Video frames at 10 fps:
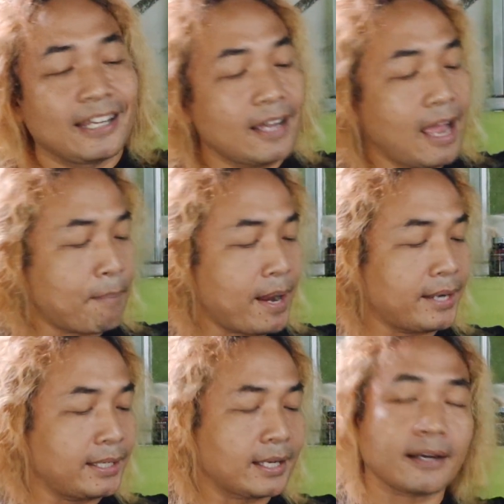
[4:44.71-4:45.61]
apa
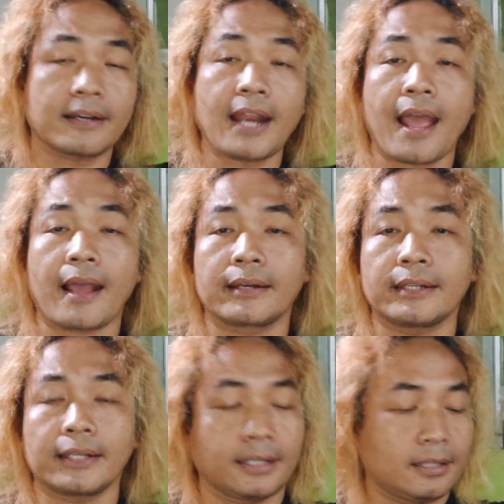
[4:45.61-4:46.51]
ini kentang
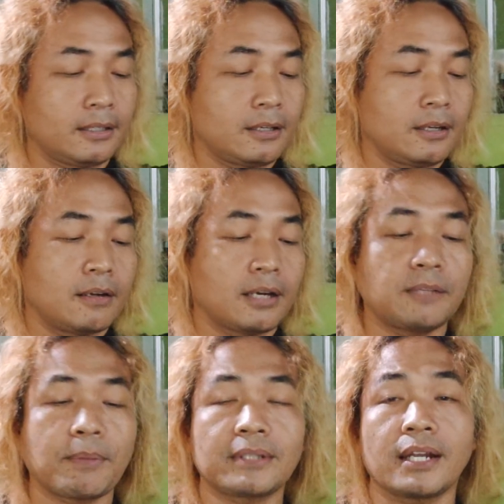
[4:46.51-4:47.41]
nih nanti
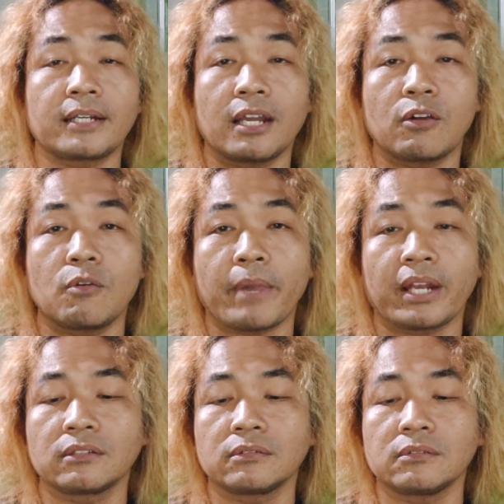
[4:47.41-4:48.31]
pasti ada yang komen
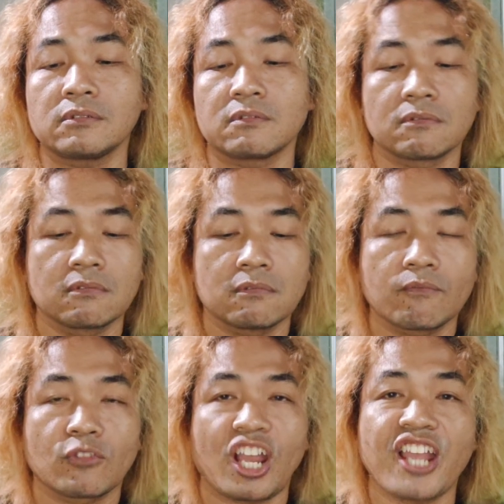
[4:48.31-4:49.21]
hmm,
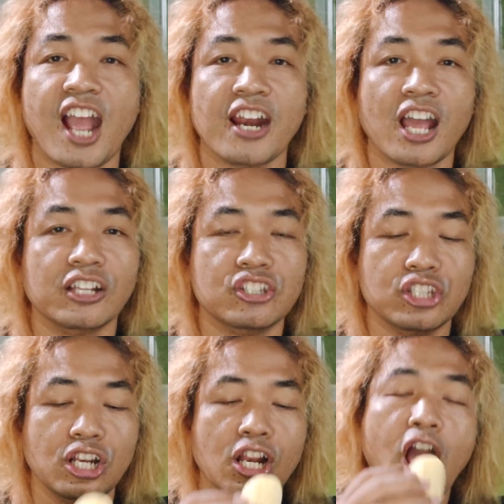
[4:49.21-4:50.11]
kayak anak kecil